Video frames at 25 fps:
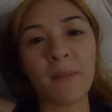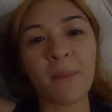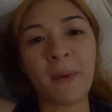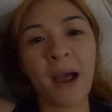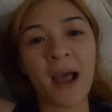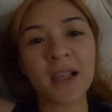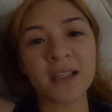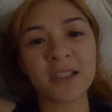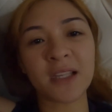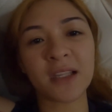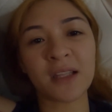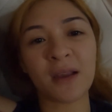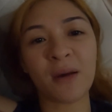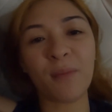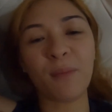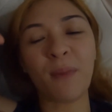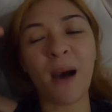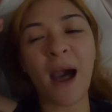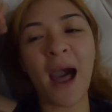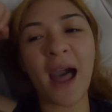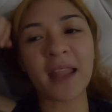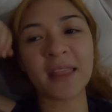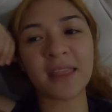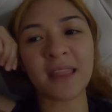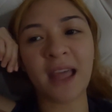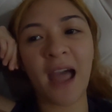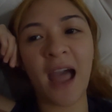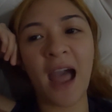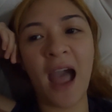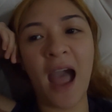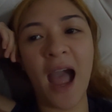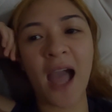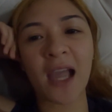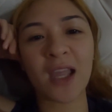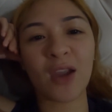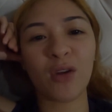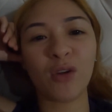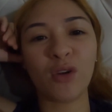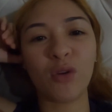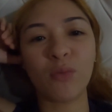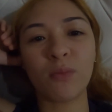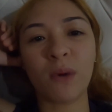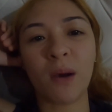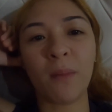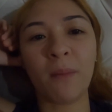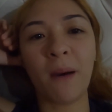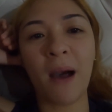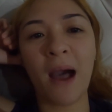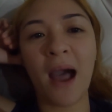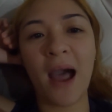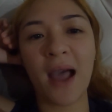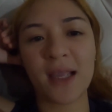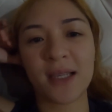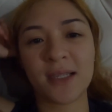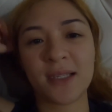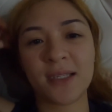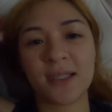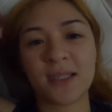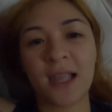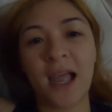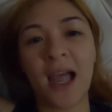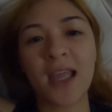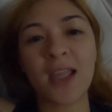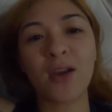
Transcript: labasan ng bata. Ayaw lumabas.